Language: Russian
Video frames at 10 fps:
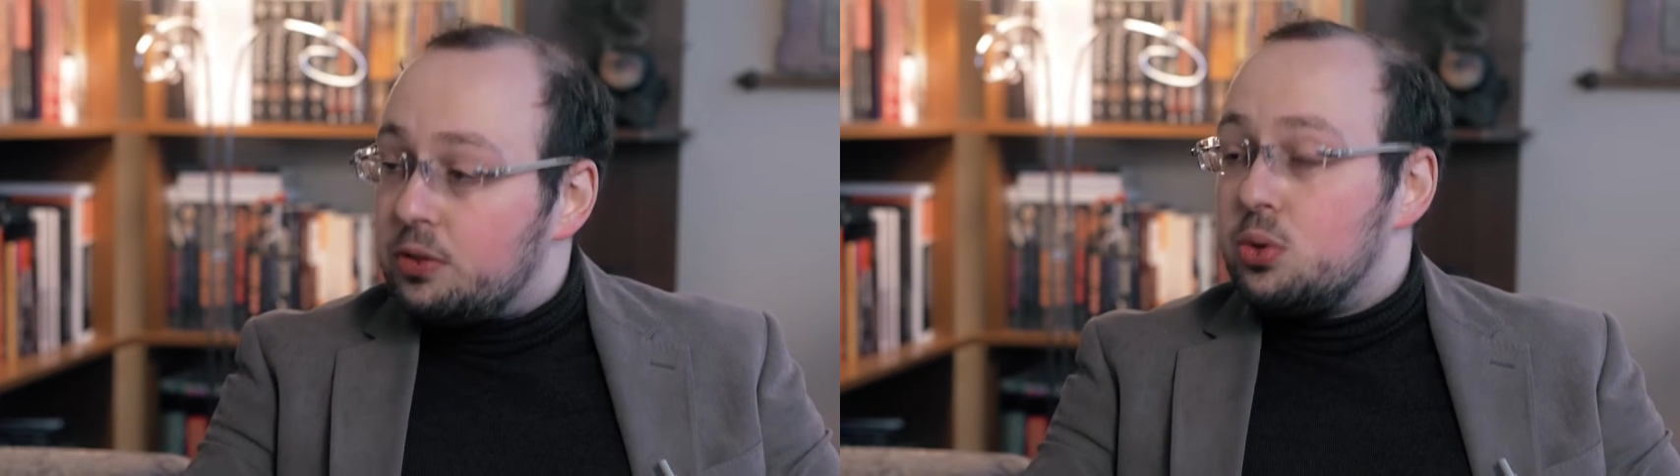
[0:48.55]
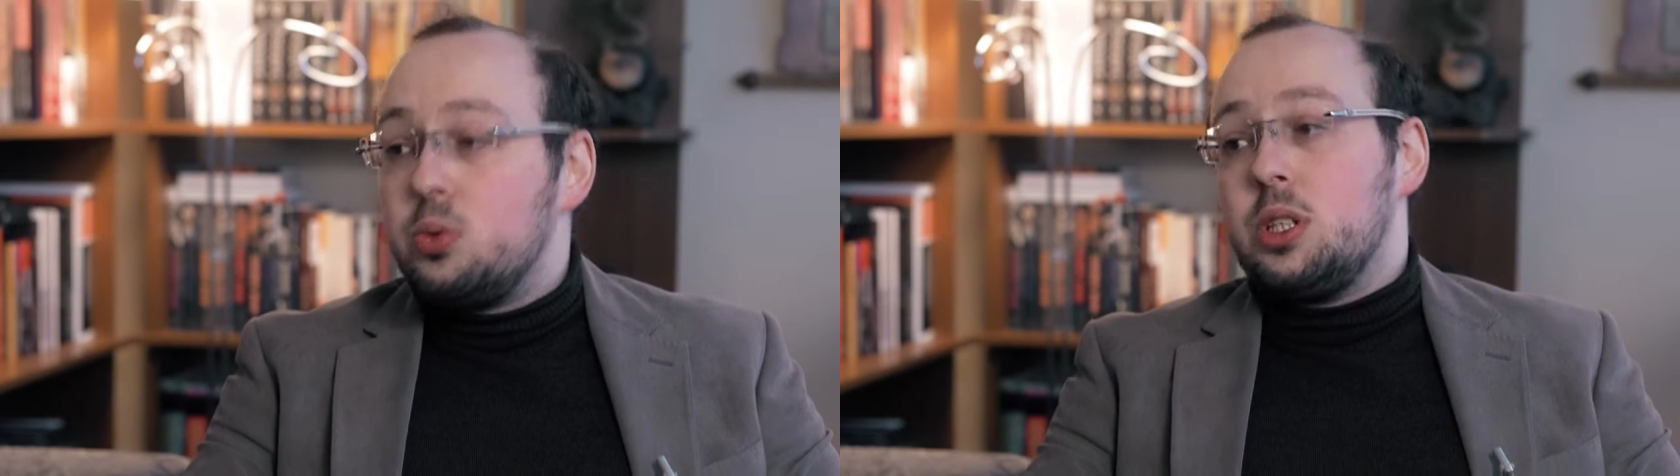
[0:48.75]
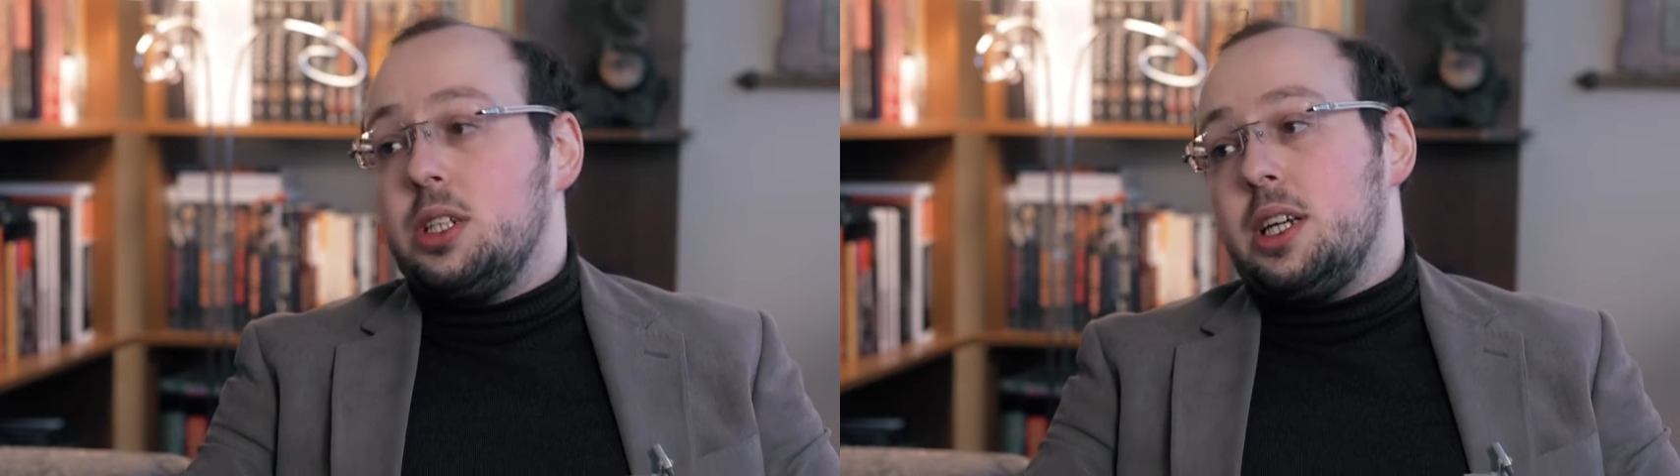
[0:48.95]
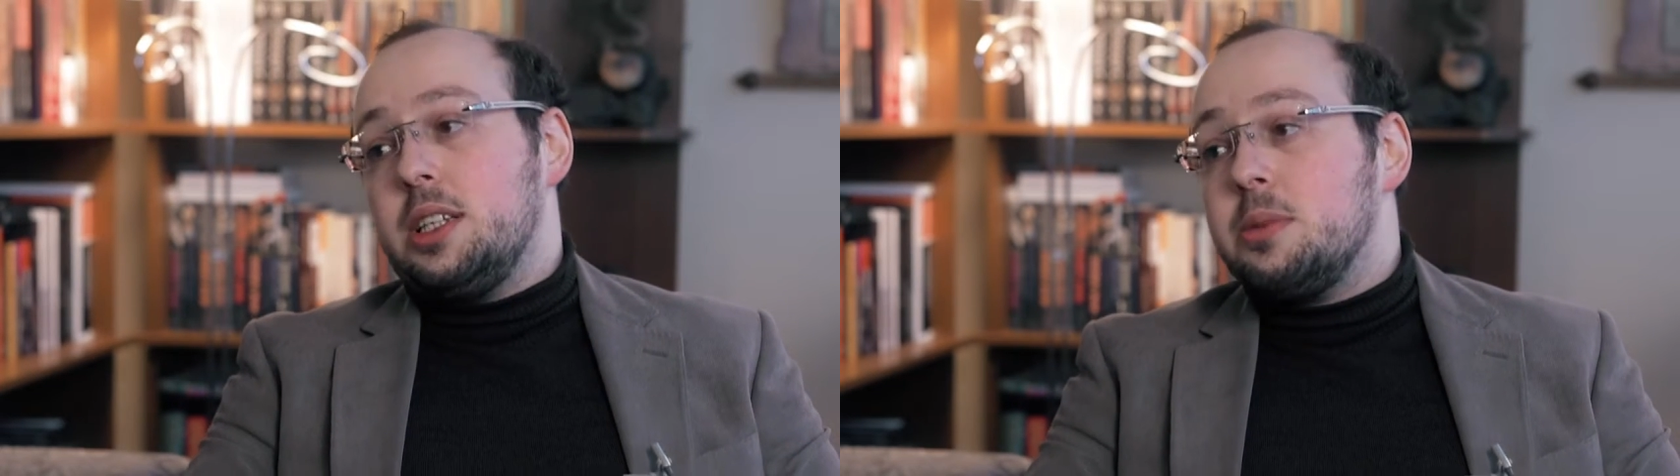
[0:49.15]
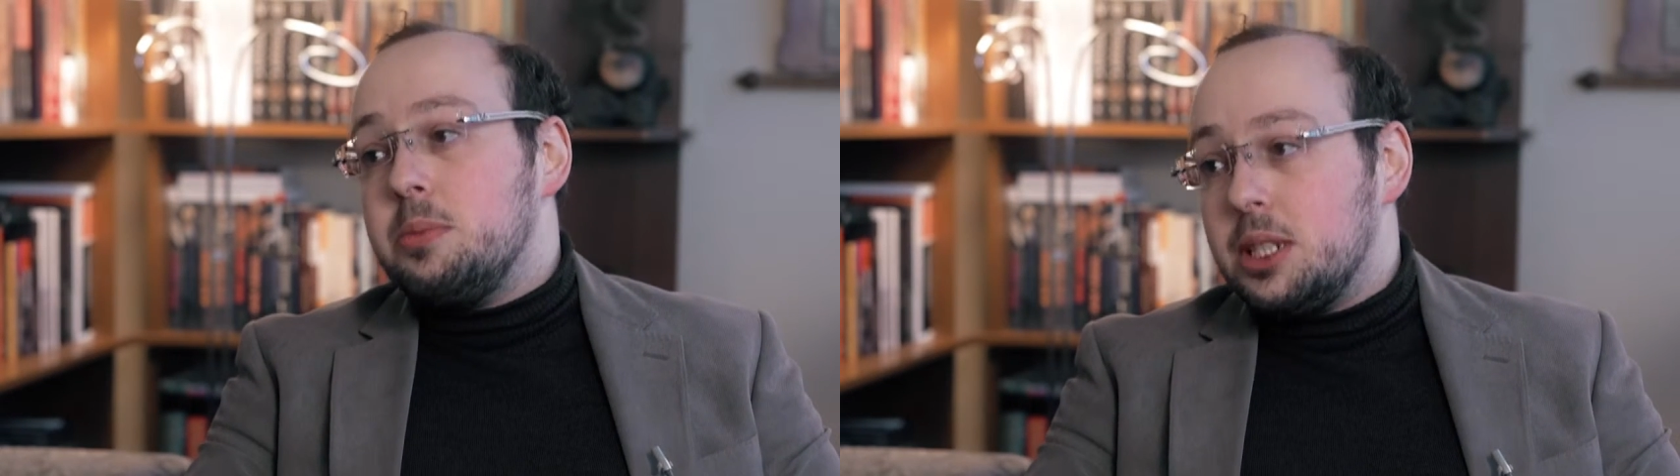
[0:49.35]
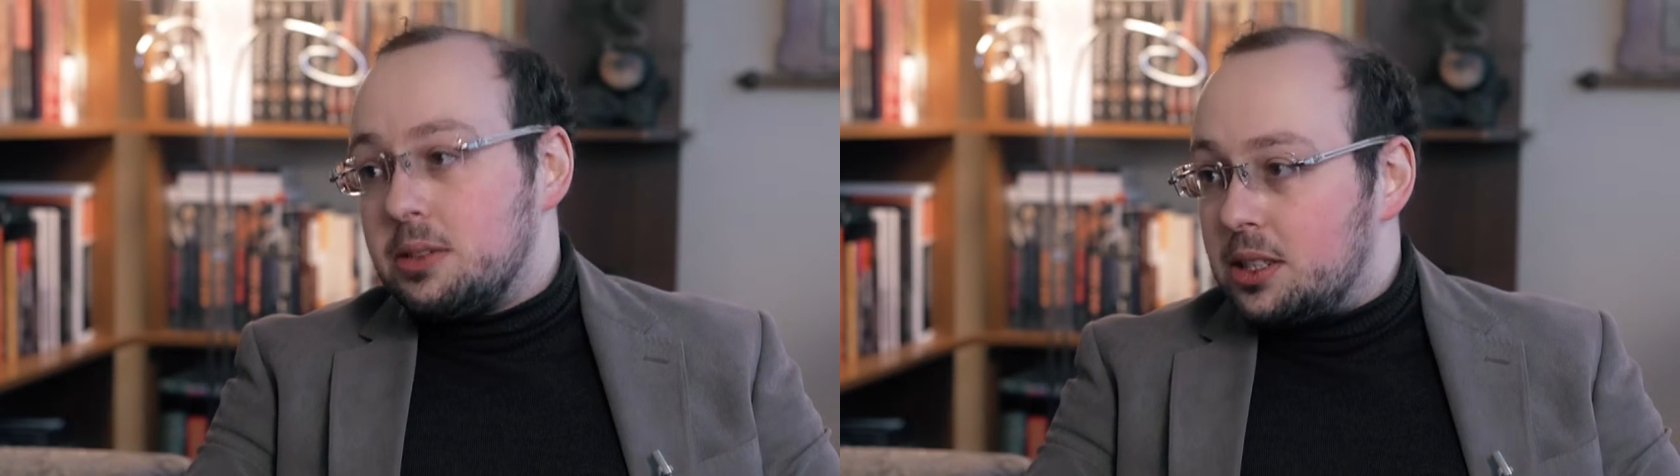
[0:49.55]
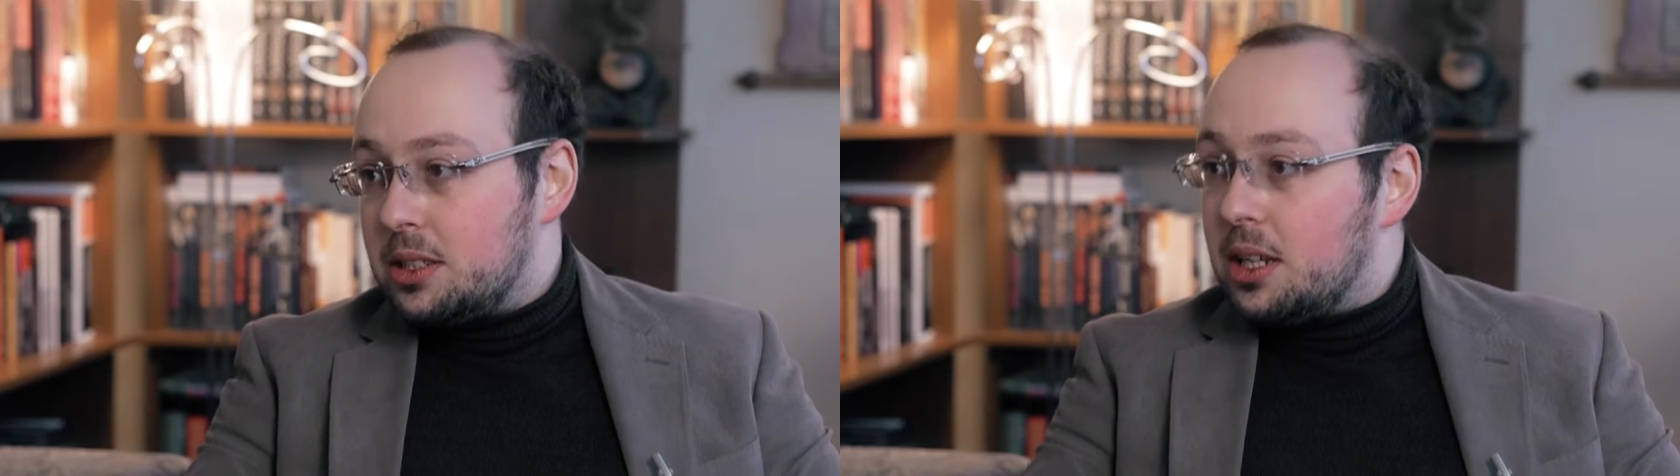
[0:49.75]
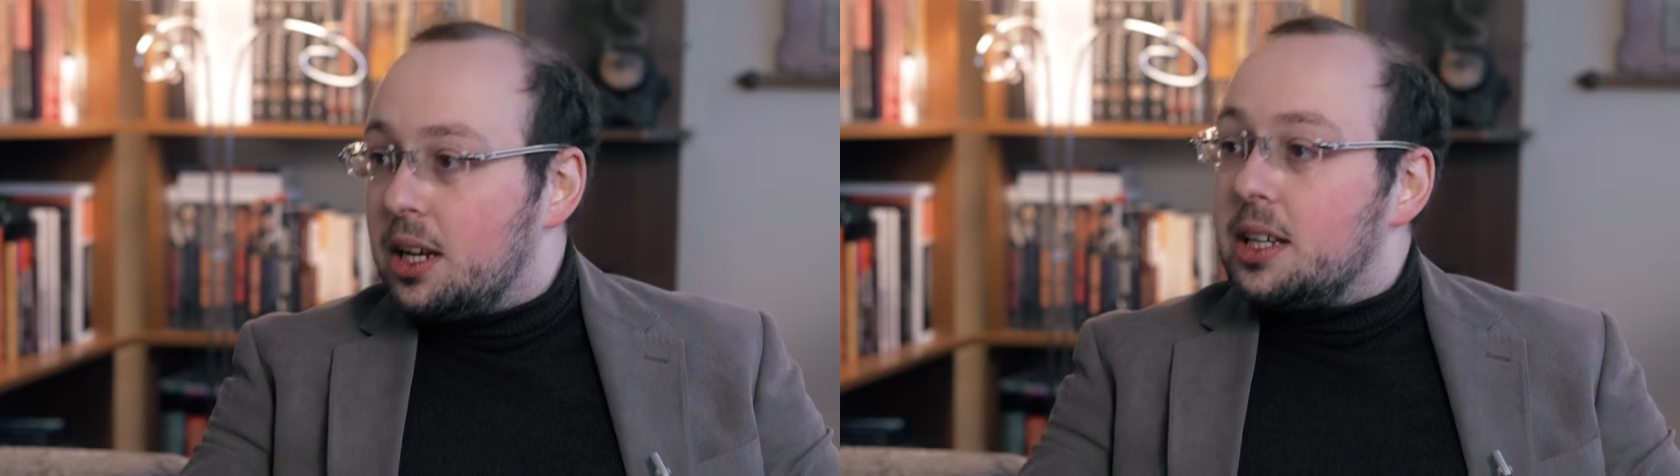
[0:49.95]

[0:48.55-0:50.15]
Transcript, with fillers: внутреннее и смелость